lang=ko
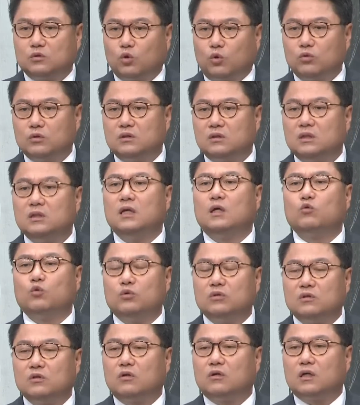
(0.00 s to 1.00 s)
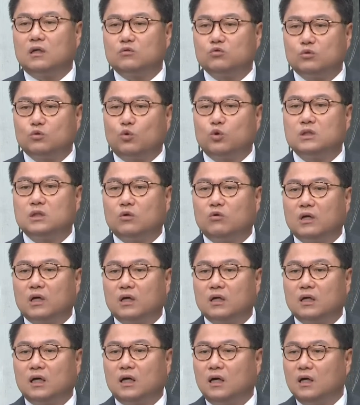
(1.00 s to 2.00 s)
그 돈 니네 돈 들여가지고
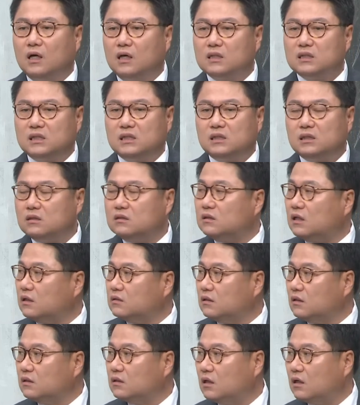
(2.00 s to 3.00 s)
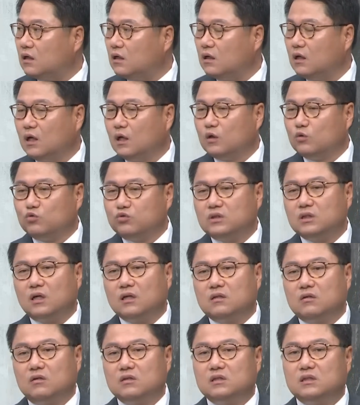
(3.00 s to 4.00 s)
고체화해라 지시를 할 텐데
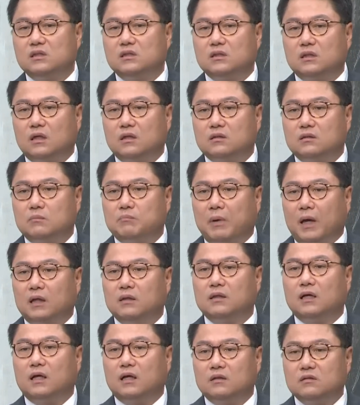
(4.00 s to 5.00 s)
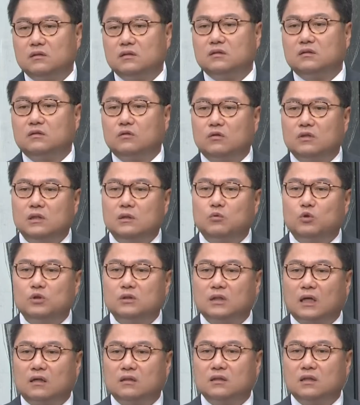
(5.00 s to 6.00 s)
우리가 그런 지시를 한들 백날 한들 그거
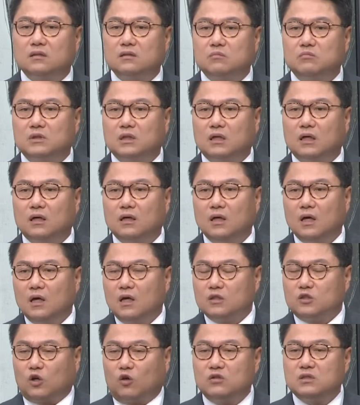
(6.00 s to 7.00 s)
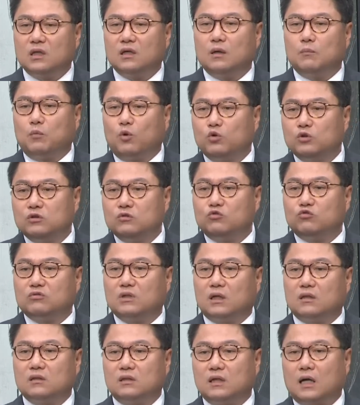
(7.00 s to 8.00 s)
일본이 따르겠습니까? 전 세계 모든
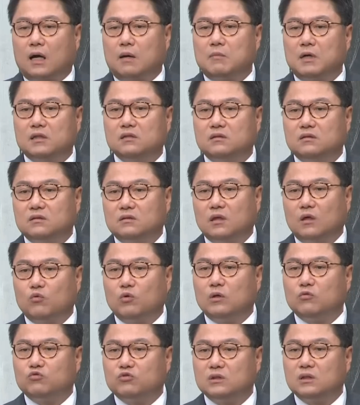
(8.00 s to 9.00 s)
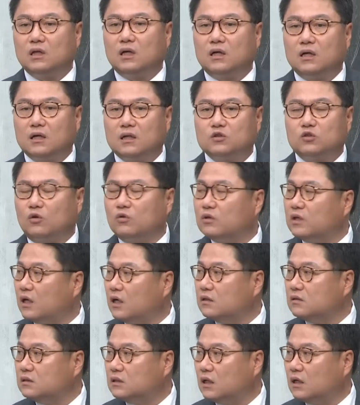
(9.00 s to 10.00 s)
국가들이 가만히 있는데 왜 우리나라가 저렇게
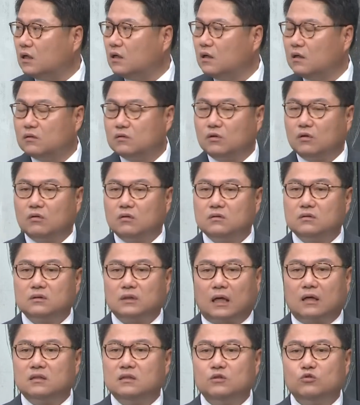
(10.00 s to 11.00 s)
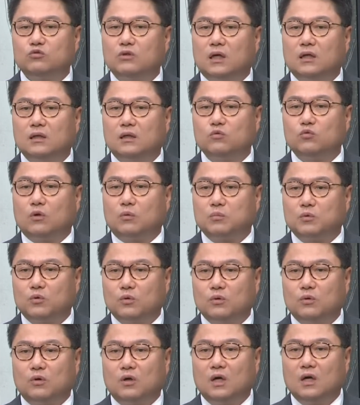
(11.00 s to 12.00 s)
하느냐? 그거는 다른 이유가 하나도
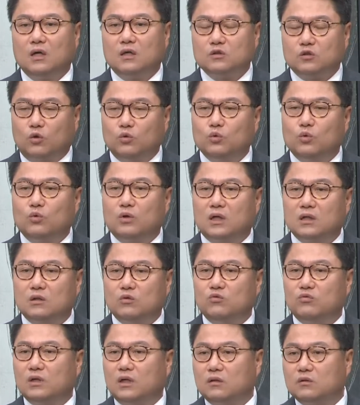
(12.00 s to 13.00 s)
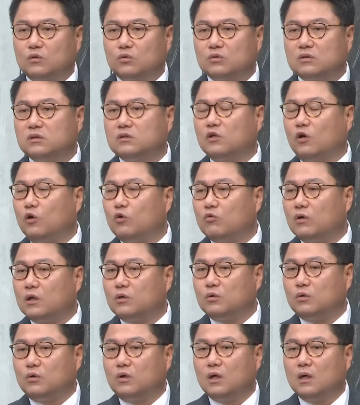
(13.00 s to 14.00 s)
없고 선동하기 위한 거 그
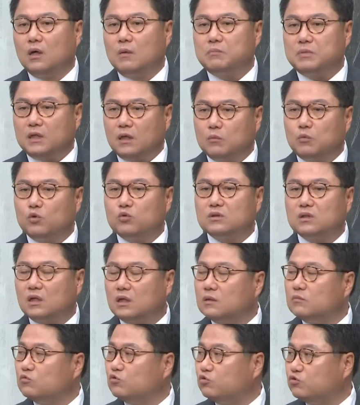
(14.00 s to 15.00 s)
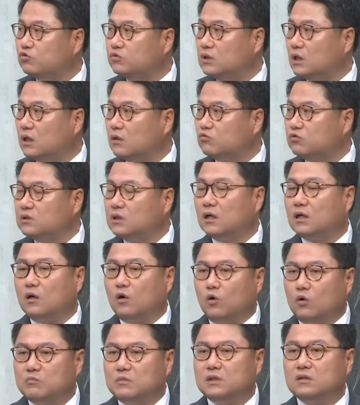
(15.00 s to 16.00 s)
결과로. 피해 본 사람은 누구냐?
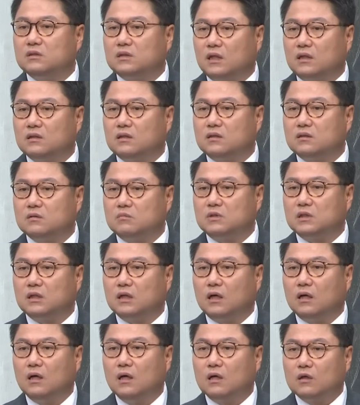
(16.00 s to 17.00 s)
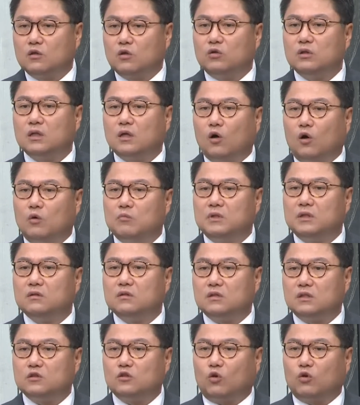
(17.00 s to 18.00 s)
우리나라 어민들 아니겠습니까? 그러니까
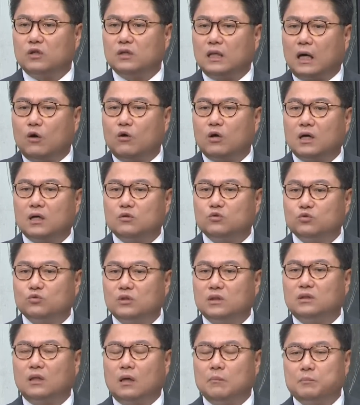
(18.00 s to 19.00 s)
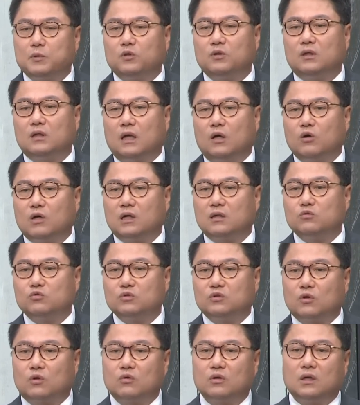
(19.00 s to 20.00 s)
어민들이 저기 나와가지고 이 땡볕에
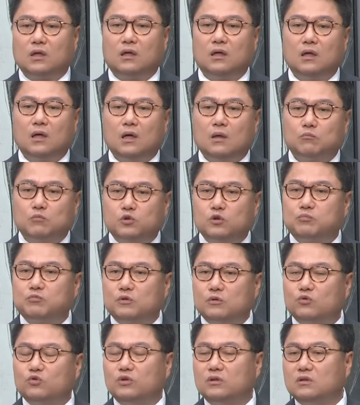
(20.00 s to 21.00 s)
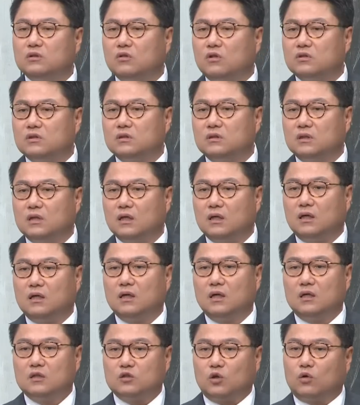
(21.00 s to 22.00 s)
나와가지고 저렇게 무릎 꿇고 있는
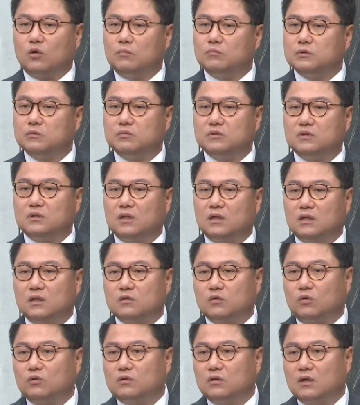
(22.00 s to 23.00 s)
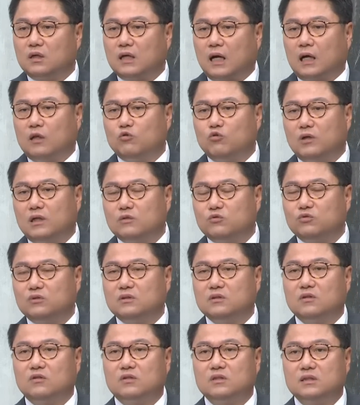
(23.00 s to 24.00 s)
것인데 저런 부분들에 대해서 어떻게 간과할 수
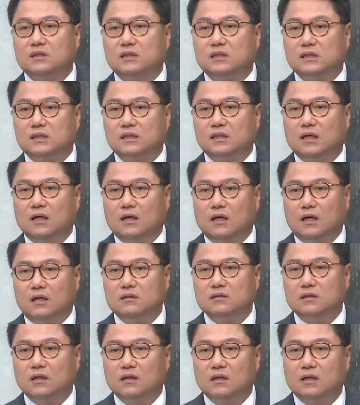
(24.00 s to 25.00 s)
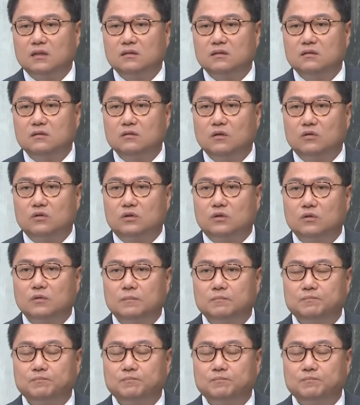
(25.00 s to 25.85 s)
있는 것인지 하는 생각이 드는 거죠.